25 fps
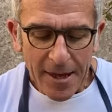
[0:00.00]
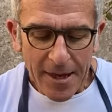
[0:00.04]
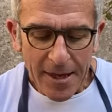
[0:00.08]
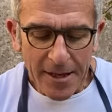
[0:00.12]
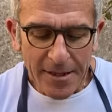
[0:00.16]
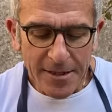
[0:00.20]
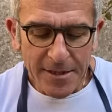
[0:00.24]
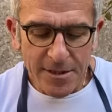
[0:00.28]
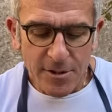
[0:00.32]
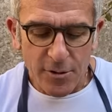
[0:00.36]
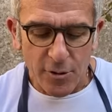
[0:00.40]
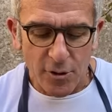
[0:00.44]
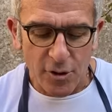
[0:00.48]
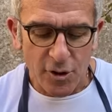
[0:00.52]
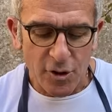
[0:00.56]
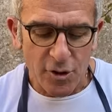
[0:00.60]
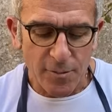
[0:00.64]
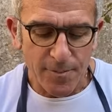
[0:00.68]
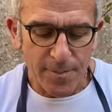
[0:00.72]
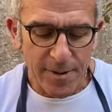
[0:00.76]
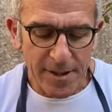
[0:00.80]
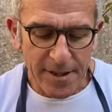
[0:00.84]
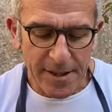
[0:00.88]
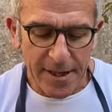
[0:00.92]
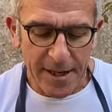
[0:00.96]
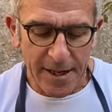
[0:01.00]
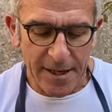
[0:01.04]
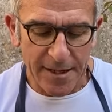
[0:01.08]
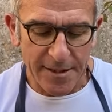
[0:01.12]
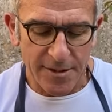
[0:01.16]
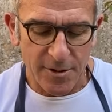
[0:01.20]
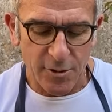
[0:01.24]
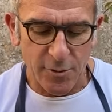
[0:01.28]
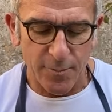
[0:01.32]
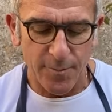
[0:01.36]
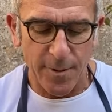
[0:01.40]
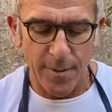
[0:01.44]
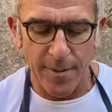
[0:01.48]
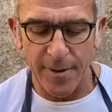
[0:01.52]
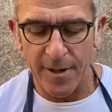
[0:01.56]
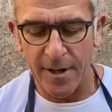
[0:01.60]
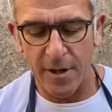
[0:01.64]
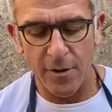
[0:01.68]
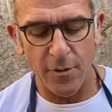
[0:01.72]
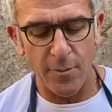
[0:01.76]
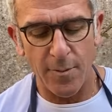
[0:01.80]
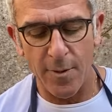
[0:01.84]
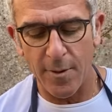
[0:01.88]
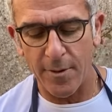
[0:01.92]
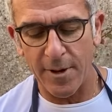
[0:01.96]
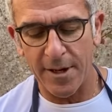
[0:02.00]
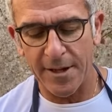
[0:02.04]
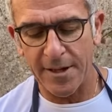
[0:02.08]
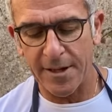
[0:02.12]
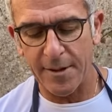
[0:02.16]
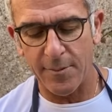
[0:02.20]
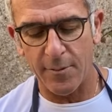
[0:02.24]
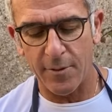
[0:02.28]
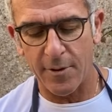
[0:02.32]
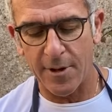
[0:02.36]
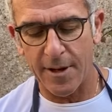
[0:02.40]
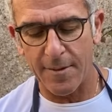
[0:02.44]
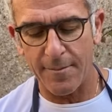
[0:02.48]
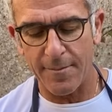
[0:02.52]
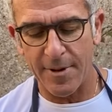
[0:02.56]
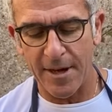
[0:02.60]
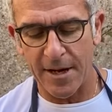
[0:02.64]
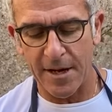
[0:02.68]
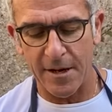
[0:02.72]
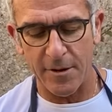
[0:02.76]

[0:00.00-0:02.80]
il discorso perché una zuppa? Perché dobbiamo un attimo cambiare